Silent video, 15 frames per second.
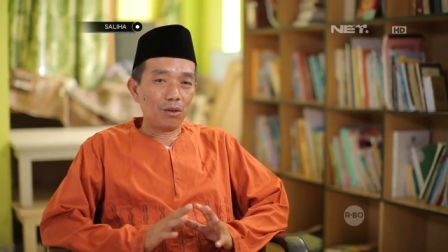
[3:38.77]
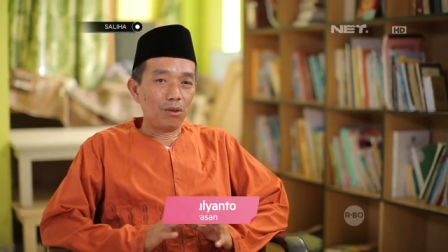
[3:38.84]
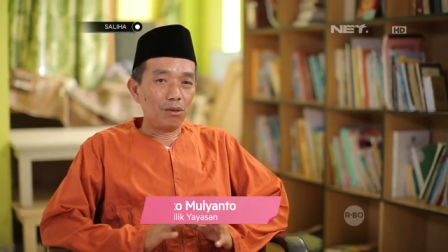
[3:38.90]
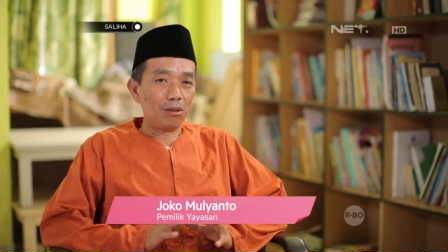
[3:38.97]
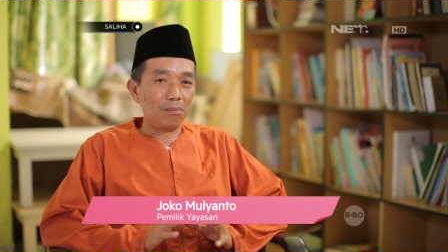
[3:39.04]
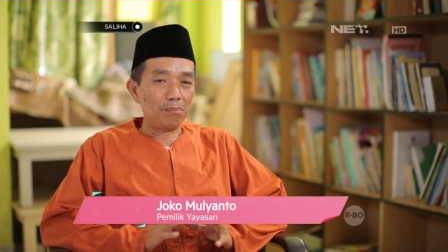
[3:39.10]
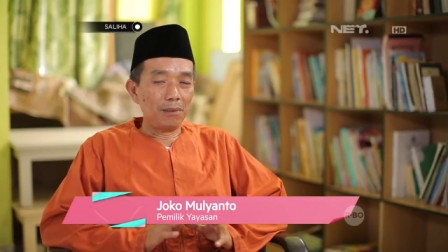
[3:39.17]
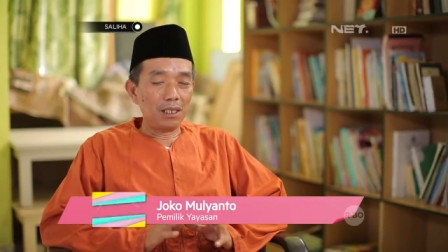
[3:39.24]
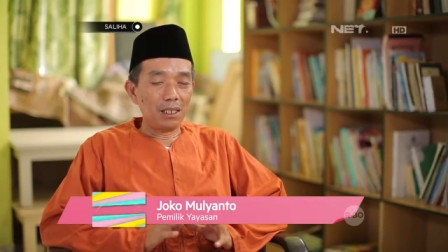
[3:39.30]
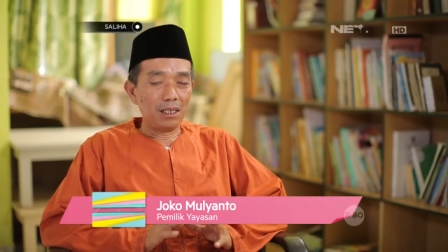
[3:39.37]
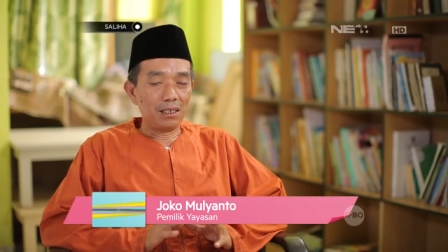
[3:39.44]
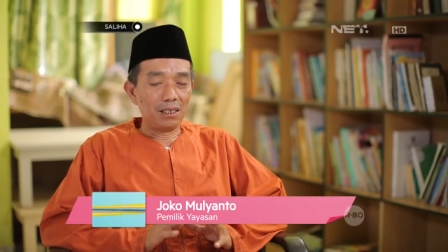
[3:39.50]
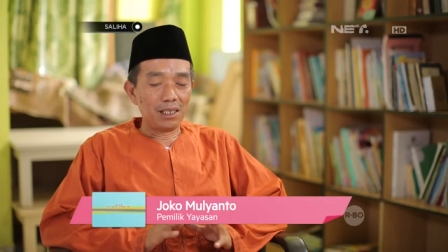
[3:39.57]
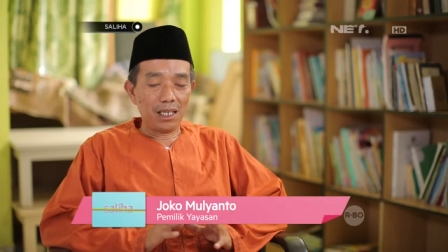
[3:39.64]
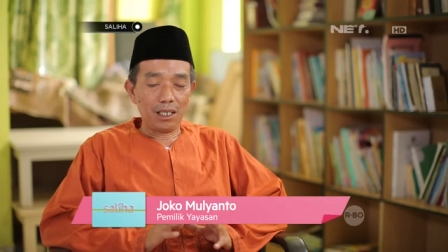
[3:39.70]

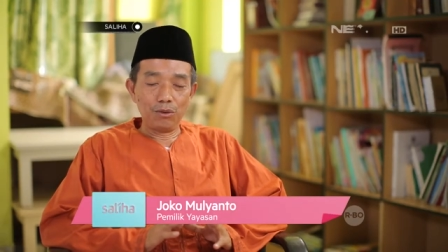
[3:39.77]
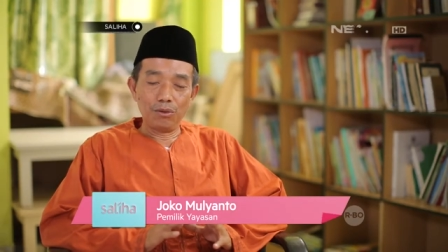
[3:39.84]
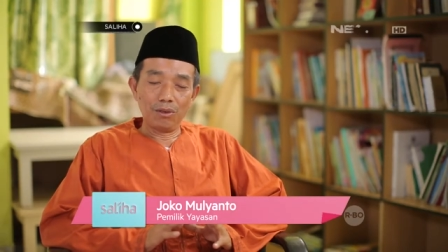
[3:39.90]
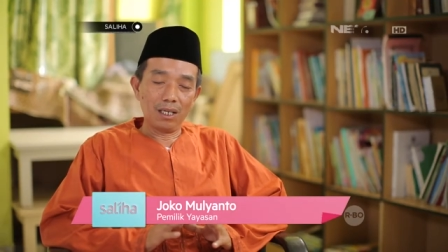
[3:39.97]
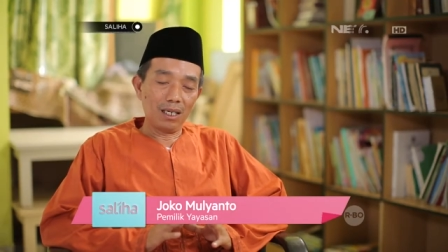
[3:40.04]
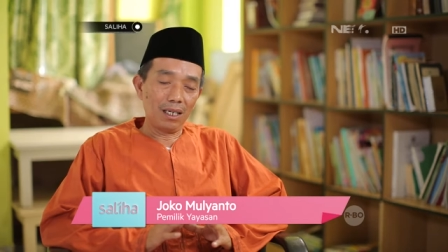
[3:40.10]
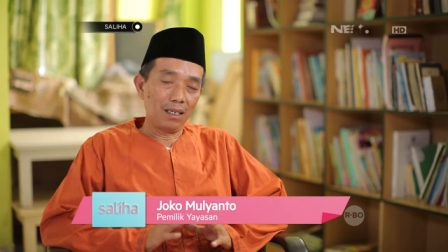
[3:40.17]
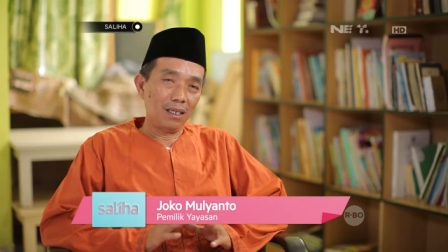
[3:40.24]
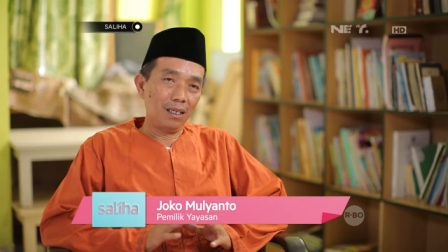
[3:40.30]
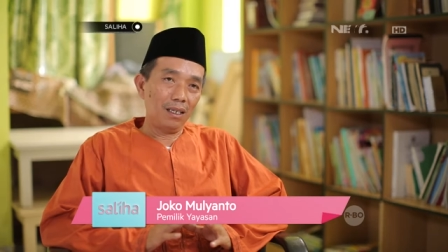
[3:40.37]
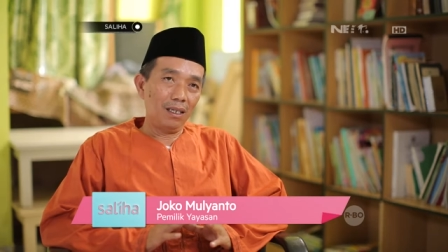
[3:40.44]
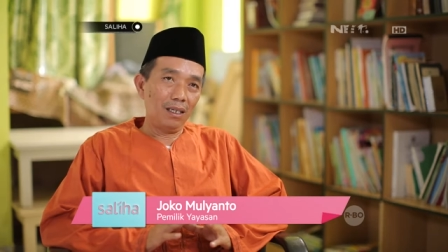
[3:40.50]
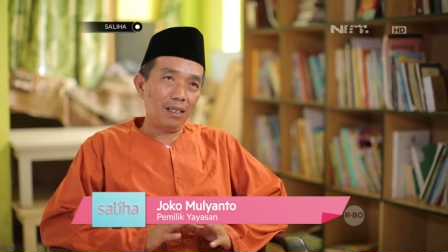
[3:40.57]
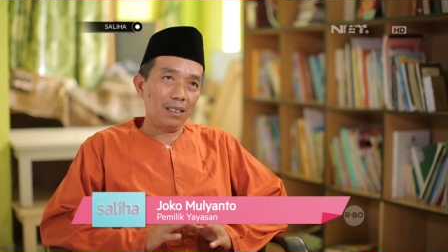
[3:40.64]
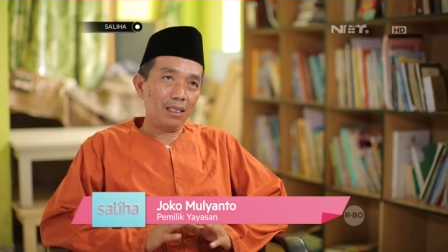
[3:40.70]
ekonomi saya juga
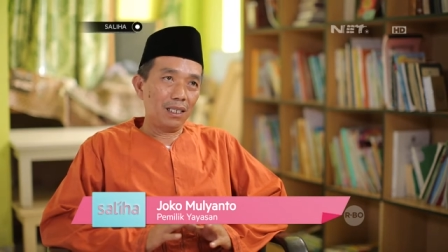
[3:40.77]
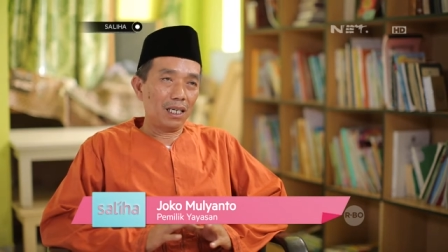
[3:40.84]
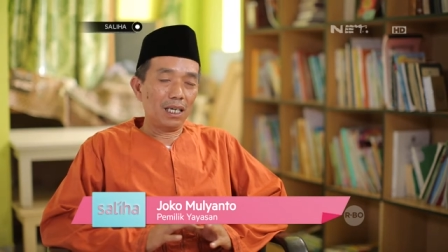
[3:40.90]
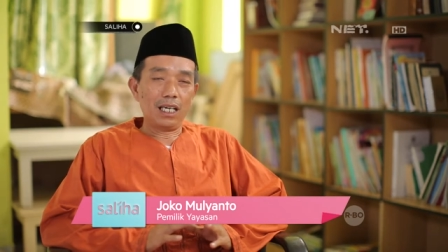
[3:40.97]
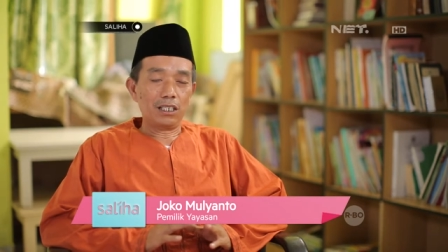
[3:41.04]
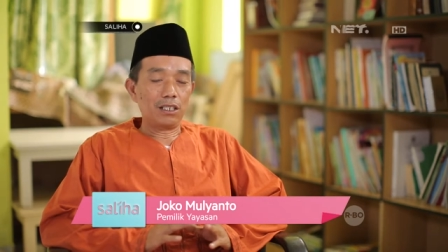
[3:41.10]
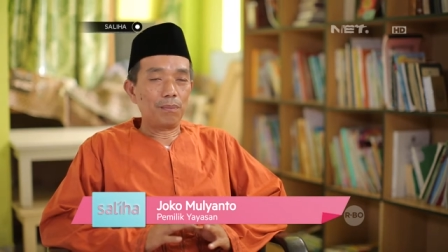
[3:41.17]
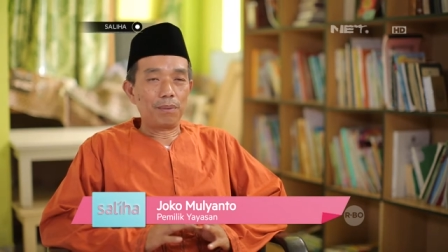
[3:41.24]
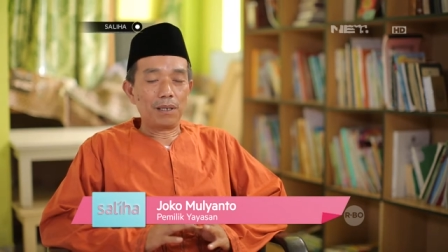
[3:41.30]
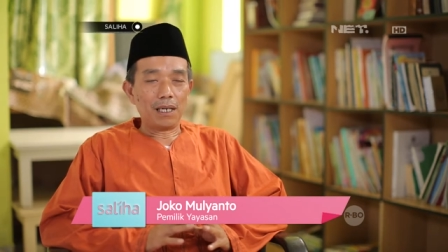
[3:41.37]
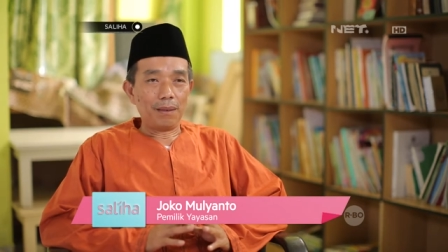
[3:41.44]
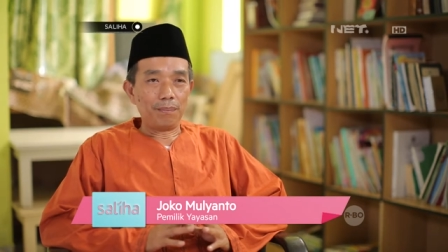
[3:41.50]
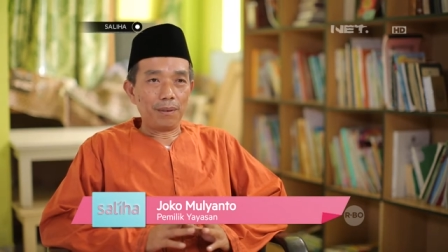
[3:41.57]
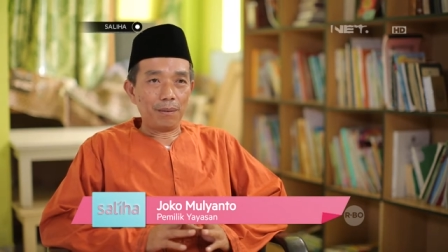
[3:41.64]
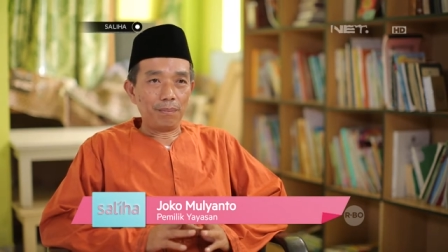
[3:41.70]
ya nggak
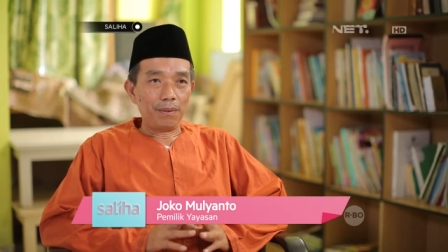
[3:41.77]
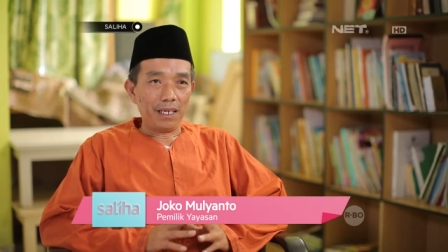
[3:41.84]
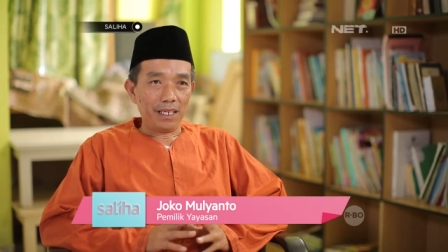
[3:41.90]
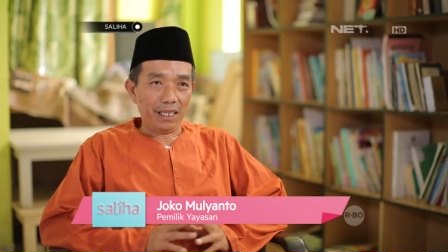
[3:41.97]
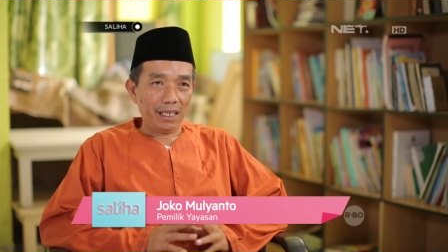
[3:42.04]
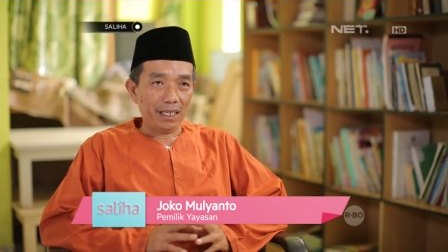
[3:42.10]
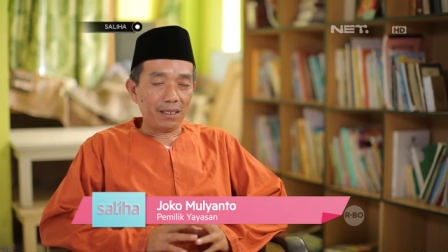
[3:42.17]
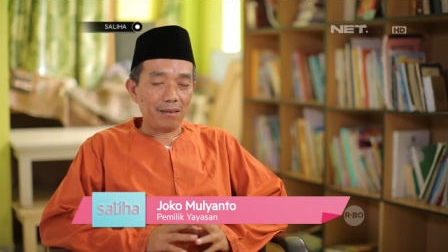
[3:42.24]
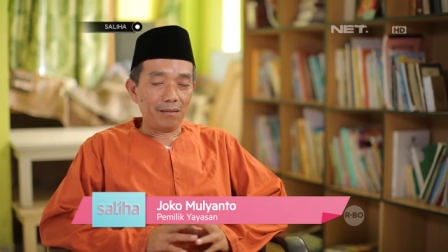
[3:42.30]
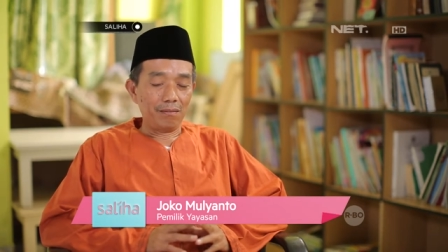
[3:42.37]
seberapa baik.